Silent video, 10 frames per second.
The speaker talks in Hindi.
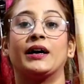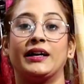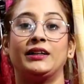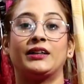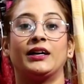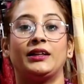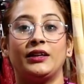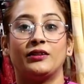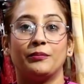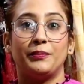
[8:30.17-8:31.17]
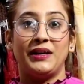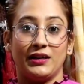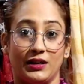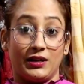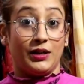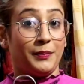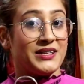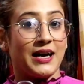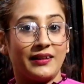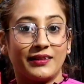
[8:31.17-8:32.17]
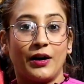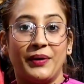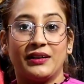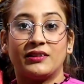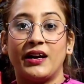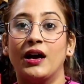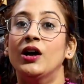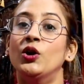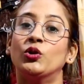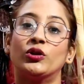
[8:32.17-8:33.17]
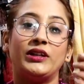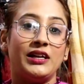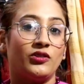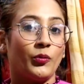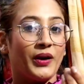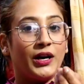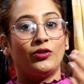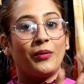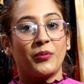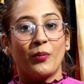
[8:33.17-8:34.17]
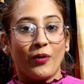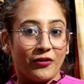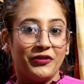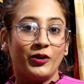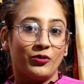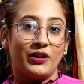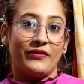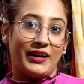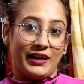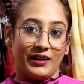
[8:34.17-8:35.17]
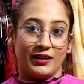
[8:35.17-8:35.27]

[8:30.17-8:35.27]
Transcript: खरीद के तीस पचास का बेचते हैं तो तीस रूपए का तो आपको प्रॉफिट होने बिल्कुल